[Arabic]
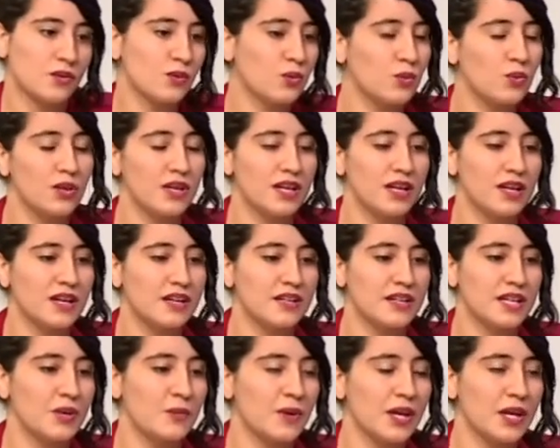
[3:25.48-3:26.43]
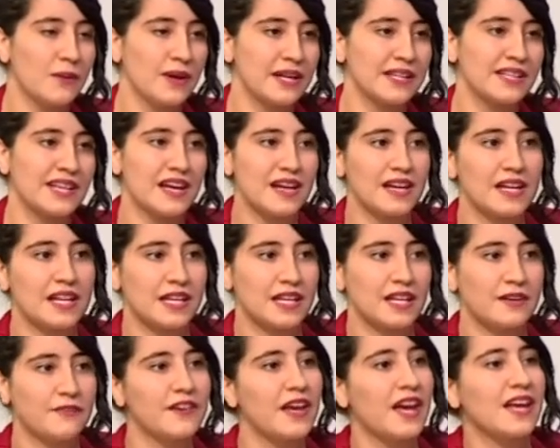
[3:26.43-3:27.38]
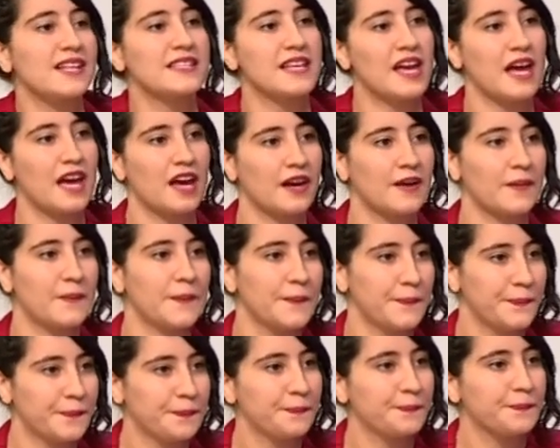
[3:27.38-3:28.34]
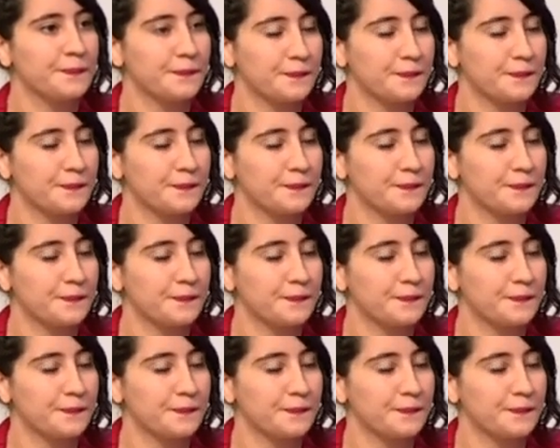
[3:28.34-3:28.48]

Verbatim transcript: كل روايه وعندها الفئه تاعها